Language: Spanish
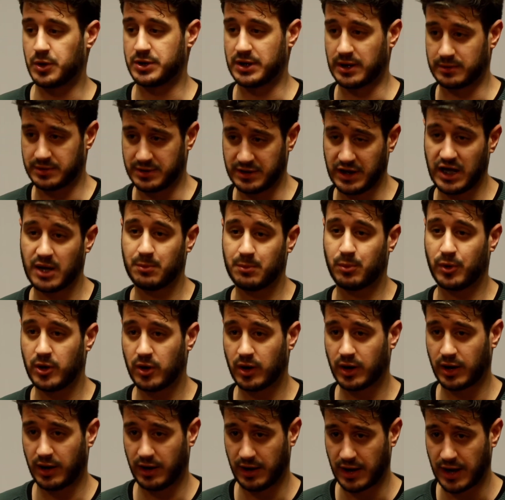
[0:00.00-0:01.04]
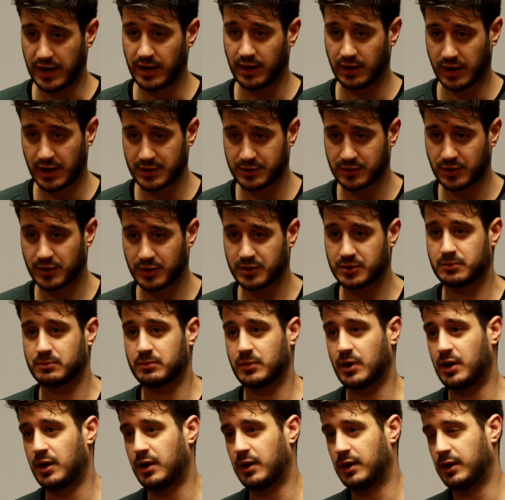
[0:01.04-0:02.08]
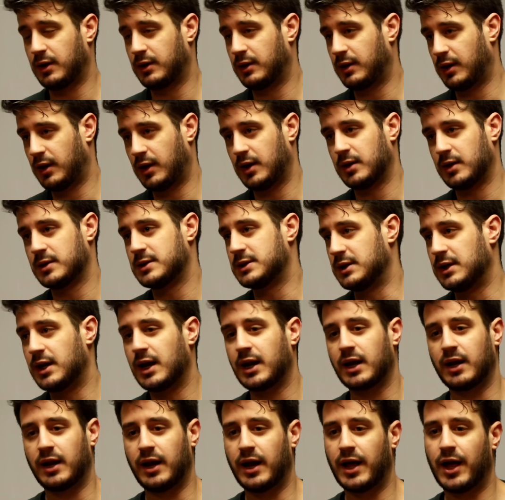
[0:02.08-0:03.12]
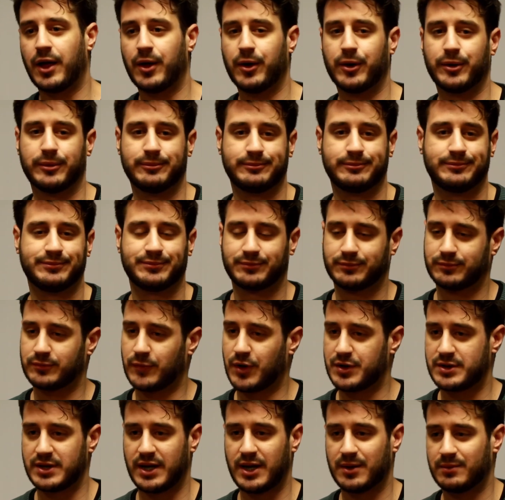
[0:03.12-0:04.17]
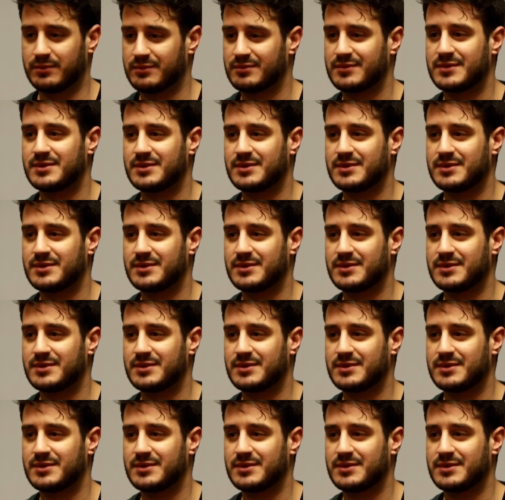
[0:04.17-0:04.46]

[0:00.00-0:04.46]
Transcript: O sea, sí he podido generar ingresos, este, sí he generado, no sé,